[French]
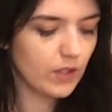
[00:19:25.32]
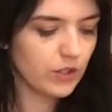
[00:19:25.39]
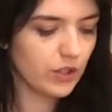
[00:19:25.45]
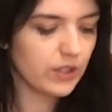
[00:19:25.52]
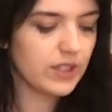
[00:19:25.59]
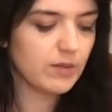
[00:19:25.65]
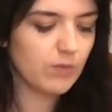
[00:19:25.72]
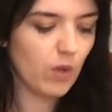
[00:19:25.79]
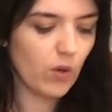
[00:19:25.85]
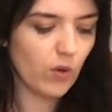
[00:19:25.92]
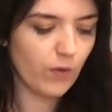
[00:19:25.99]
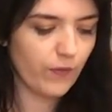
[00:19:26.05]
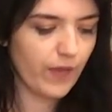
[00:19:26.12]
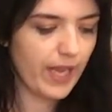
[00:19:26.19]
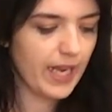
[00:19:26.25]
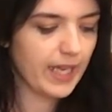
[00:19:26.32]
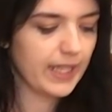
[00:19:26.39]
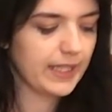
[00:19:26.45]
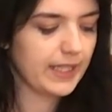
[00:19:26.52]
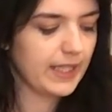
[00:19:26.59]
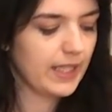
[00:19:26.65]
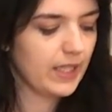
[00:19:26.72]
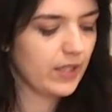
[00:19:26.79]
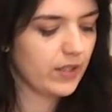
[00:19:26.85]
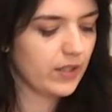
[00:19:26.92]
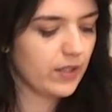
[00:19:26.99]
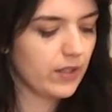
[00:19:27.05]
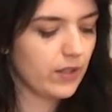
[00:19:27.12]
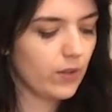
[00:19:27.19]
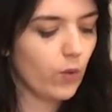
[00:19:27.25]
gentiment offert et
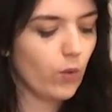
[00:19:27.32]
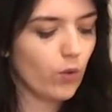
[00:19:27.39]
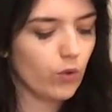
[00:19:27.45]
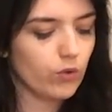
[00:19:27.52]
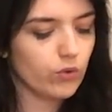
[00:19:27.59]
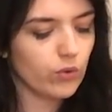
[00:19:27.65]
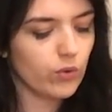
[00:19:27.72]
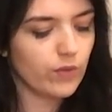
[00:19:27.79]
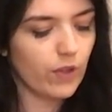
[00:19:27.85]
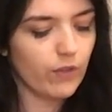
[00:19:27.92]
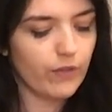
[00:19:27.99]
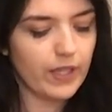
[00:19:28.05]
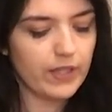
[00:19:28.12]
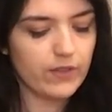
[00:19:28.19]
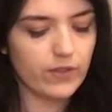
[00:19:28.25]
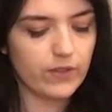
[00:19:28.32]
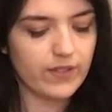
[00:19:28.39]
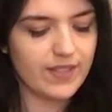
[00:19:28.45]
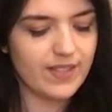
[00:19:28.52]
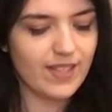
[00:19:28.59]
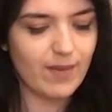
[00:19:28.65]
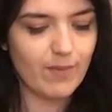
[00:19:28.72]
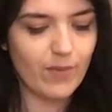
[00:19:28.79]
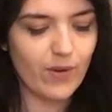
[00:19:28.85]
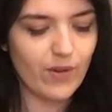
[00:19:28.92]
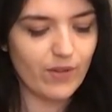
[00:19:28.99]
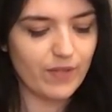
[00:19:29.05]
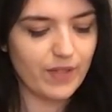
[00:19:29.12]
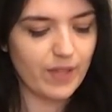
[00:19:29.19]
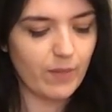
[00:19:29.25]
on retrouve en fait des
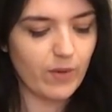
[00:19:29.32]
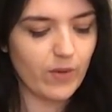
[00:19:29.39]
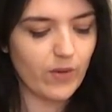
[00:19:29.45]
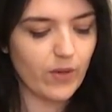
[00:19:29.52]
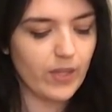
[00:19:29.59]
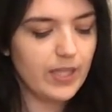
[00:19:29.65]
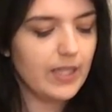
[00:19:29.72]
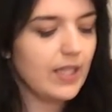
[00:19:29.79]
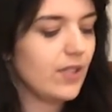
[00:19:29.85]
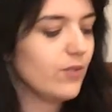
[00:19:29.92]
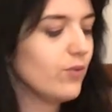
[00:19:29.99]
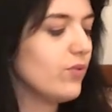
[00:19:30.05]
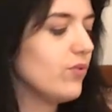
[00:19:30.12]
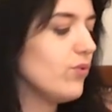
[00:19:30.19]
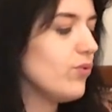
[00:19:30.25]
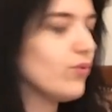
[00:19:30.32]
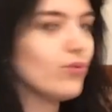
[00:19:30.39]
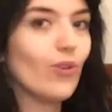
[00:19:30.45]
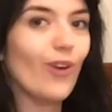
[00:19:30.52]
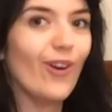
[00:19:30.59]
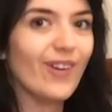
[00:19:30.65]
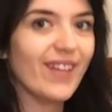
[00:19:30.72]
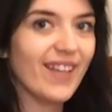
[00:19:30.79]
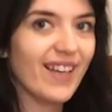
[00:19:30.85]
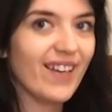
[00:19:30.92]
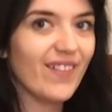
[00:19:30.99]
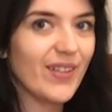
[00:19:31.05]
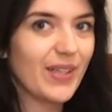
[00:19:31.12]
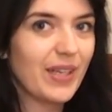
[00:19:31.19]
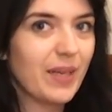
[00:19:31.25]
éléments évidemment toujours en lien
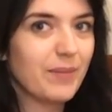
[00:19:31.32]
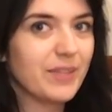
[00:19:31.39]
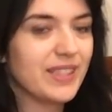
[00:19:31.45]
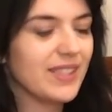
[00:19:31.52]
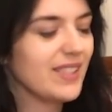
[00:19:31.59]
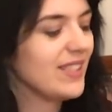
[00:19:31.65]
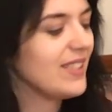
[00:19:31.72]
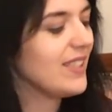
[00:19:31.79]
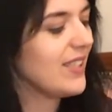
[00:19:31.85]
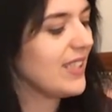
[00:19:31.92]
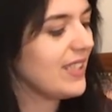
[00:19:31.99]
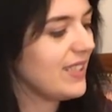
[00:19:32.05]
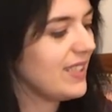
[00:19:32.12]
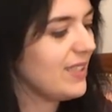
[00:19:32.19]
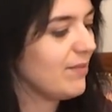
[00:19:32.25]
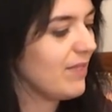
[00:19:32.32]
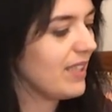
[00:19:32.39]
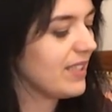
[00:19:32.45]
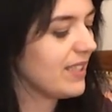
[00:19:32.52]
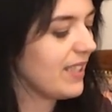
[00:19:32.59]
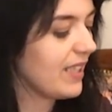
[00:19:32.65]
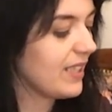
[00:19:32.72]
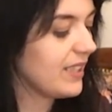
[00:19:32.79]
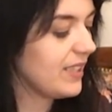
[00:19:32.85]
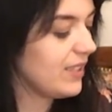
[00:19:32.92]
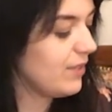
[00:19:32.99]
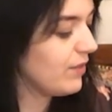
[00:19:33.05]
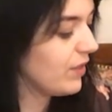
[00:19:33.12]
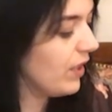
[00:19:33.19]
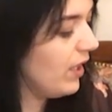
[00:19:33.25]
avec la médecine, avec des images
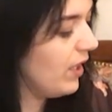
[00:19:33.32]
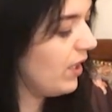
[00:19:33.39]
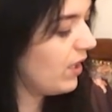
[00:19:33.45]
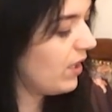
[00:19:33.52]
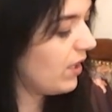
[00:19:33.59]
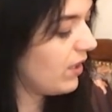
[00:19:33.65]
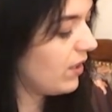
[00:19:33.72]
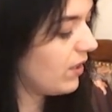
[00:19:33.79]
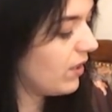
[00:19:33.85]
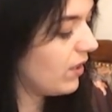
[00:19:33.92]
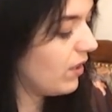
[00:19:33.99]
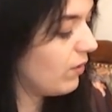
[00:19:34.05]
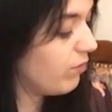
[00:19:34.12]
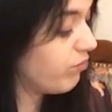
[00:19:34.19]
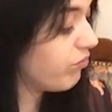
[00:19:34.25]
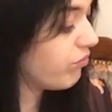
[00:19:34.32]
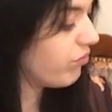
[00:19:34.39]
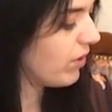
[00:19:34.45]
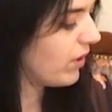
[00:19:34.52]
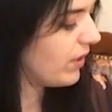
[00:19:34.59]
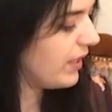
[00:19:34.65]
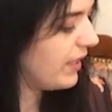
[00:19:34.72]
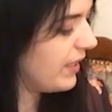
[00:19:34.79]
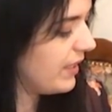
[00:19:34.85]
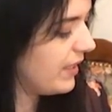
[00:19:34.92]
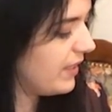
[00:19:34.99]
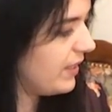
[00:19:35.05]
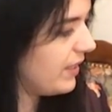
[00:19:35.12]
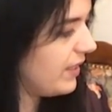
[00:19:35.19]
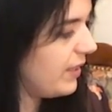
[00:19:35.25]
d'archives, oh, il y
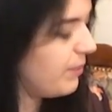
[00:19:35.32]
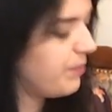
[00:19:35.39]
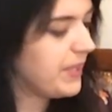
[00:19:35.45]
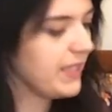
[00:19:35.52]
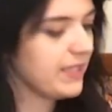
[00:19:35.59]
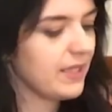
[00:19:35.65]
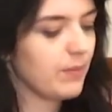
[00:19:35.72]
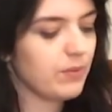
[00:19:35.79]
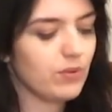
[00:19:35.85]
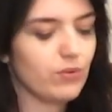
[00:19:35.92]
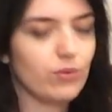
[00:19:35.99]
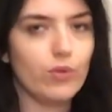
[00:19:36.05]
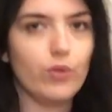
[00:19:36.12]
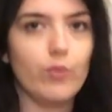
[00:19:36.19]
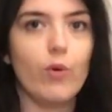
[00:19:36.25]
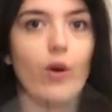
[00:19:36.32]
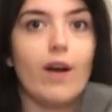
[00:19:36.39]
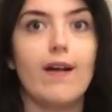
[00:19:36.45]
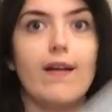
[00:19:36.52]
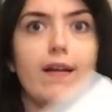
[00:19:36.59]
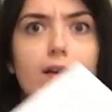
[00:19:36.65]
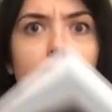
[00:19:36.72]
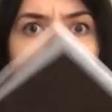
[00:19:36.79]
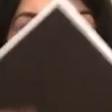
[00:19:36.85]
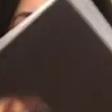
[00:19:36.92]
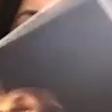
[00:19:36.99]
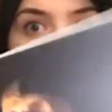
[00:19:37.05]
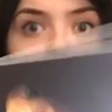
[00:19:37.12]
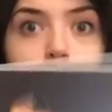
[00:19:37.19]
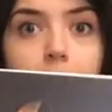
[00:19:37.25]
a des, pièces absolument
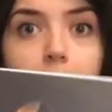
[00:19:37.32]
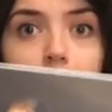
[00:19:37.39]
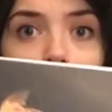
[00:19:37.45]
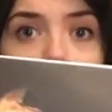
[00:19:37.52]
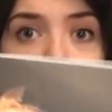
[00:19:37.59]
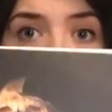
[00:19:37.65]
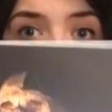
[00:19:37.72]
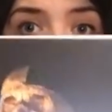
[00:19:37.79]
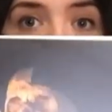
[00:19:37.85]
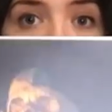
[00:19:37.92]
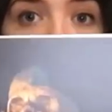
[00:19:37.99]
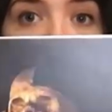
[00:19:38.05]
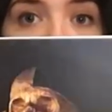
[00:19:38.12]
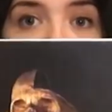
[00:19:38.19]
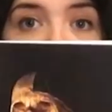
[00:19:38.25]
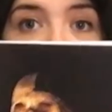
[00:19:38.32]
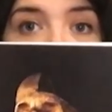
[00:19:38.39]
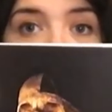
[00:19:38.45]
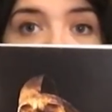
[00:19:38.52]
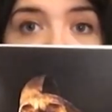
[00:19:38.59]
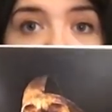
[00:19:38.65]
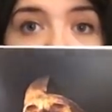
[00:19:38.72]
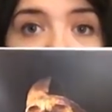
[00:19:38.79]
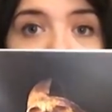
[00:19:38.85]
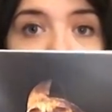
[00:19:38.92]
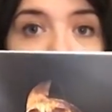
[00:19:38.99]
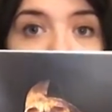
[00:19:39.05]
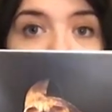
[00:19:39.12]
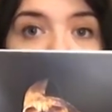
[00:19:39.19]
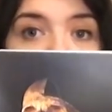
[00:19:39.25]
incroyables, vous voyez,
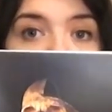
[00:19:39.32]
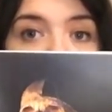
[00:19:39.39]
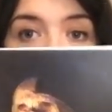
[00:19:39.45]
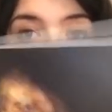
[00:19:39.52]
ah,